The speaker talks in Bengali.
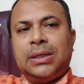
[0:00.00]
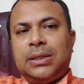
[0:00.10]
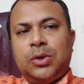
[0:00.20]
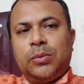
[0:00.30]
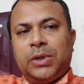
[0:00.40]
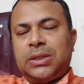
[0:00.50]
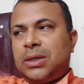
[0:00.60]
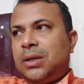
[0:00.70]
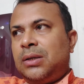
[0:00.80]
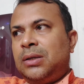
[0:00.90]
নিয়ম আছে
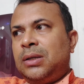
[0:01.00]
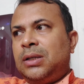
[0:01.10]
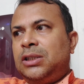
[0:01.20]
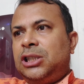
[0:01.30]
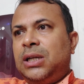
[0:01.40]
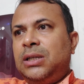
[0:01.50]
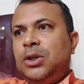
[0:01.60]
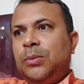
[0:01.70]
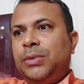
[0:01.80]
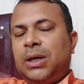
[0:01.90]
সেই
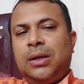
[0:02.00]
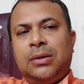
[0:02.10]
নিয়মটা